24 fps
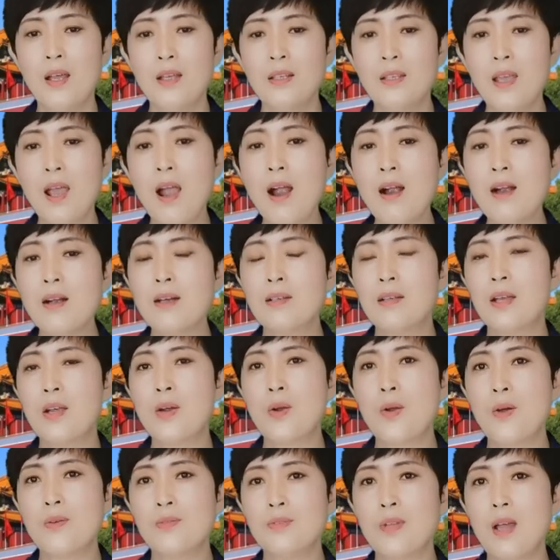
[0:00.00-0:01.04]
第二个内
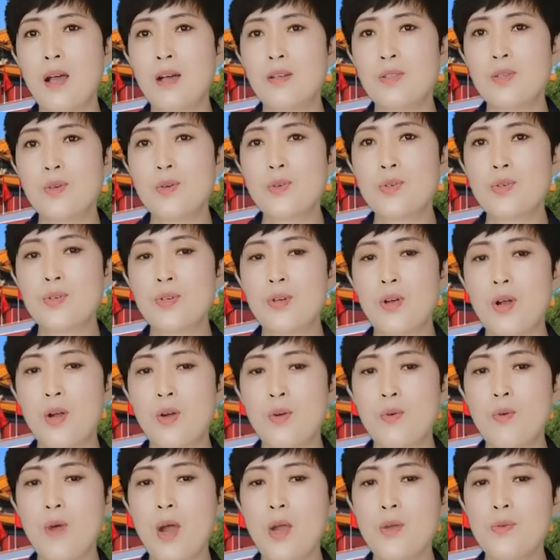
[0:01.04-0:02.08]
容呢，就
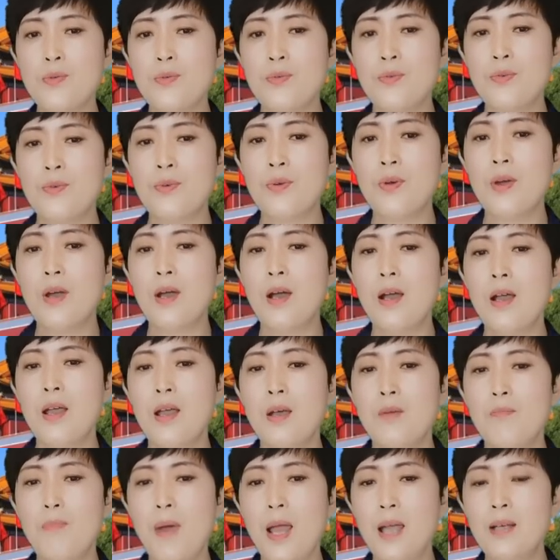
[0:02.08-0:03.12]
是关于
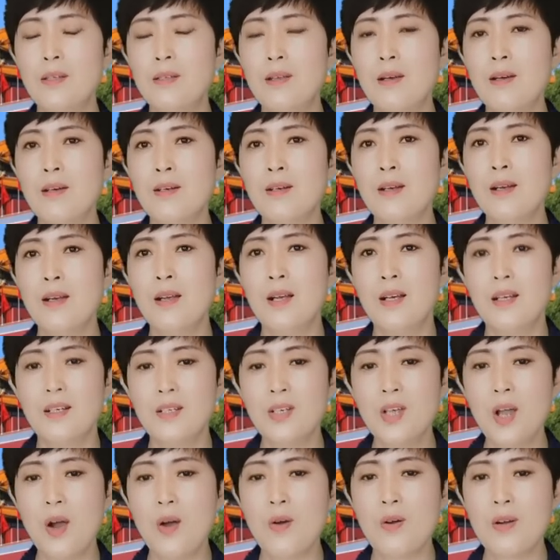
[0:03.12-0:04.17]
拜登
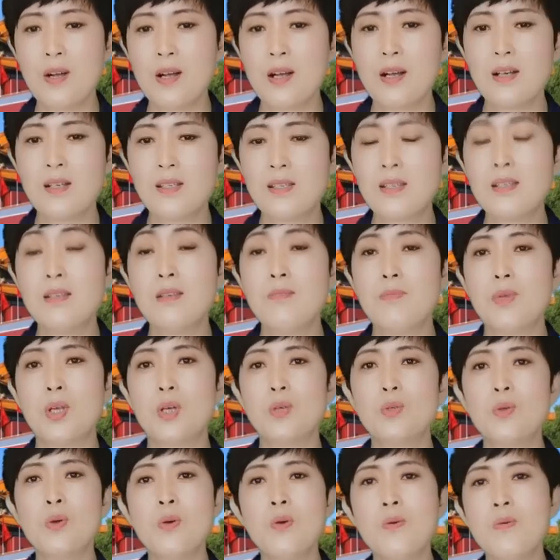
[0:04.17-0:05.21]
要和习近
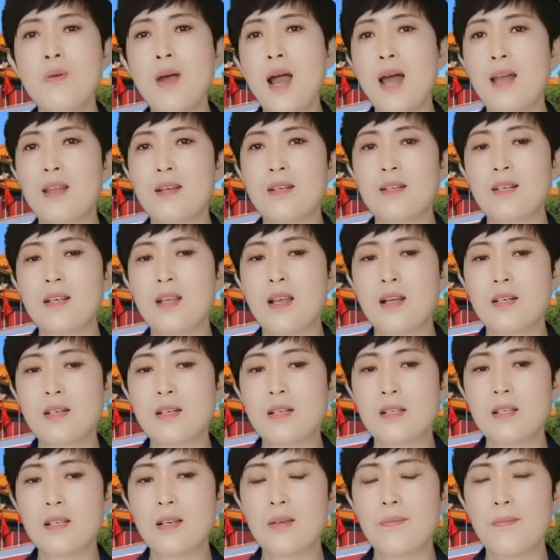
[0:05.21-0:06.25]
平通话的这件
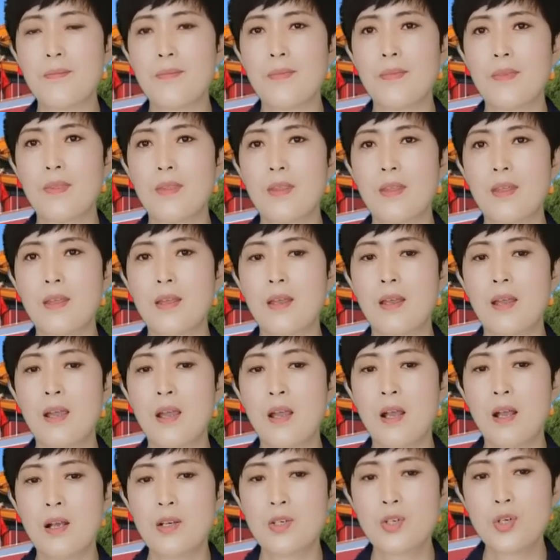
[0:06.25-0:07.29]
事情。
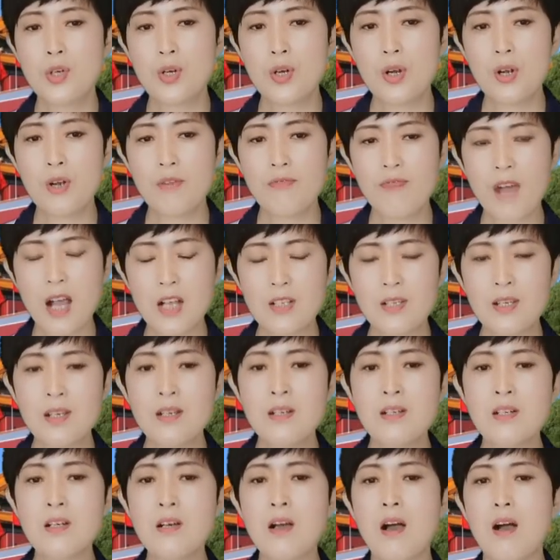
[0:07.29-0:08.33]
是法
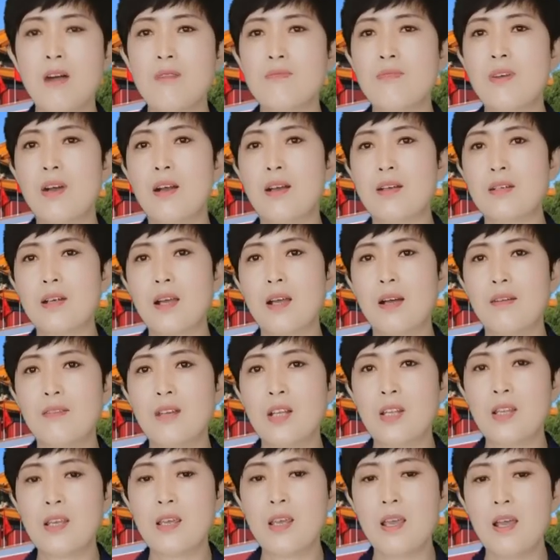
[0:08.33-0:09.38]
新社问了这个
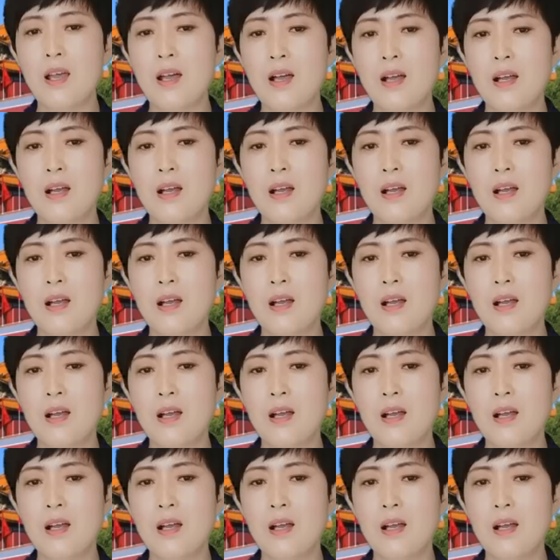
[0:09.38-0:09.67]
问题，